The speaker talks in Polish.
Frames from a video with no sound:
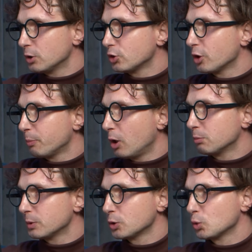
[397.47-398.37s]
się
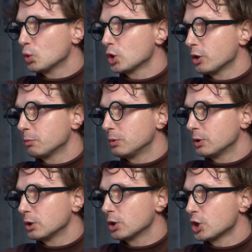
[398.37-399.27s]
pomysł,
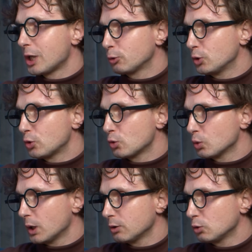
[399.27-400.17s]
żeby kształcić
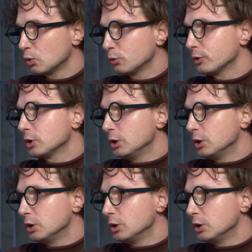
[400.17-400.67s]
studentów